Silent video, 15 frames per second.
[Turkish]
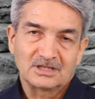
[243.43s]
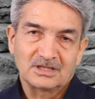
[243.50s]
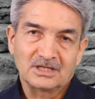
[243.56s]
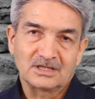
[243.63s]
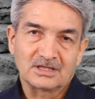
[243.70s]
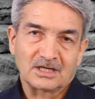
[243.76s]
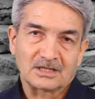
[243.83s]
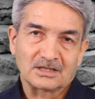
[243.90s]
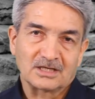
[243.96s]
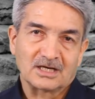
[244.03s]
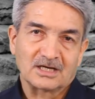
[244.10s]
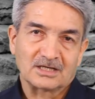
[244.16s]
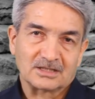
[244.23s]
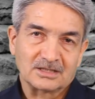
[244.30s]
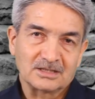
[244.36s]
İnna
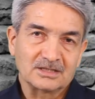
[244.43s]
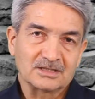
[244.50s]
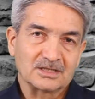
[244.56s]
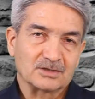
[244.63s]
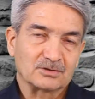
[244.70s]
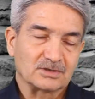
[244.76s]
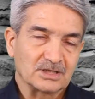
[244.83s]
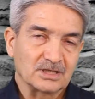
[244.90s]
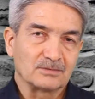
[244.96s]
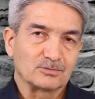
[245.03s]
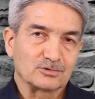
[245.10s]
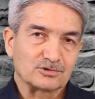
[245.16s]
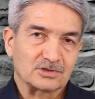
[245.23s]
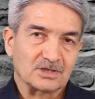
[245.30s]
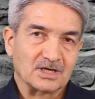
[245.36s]
Allaha indehu
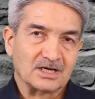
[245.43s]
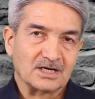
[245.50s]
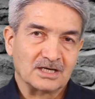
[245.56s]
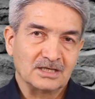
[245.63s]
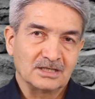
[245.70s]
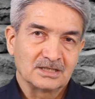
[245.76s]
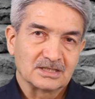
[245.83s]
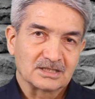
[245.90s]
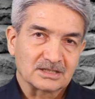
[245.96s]
ilmus sa'a